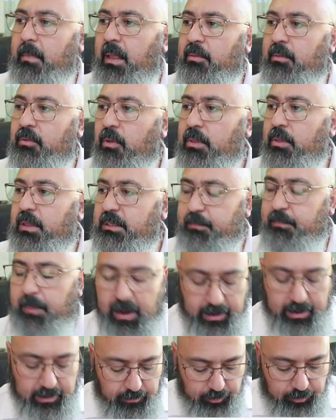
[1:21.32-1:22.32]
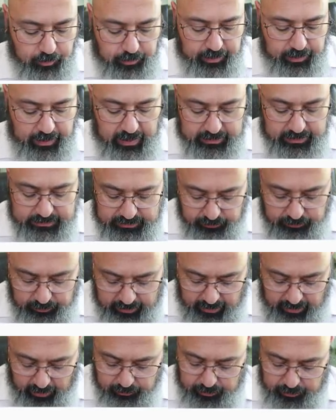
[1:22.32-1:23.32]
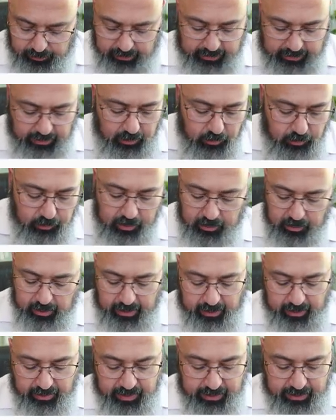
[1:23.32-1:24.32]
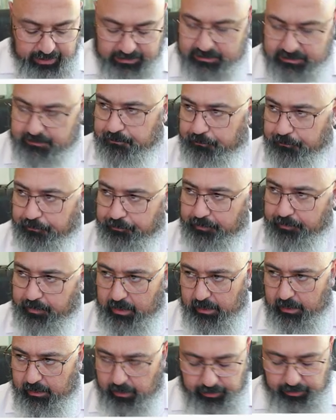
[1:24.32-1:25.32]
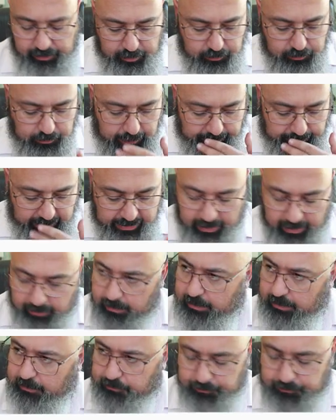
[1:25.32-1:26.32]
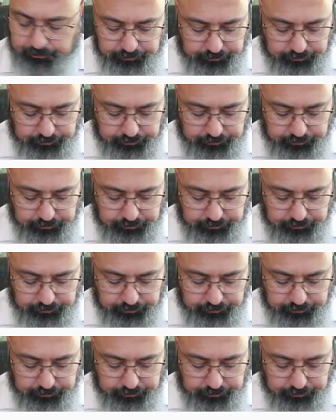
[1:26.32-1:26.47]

entonces, para reproducir el archivo de audio, aquí lo único que hay que hacer es hacer una variable.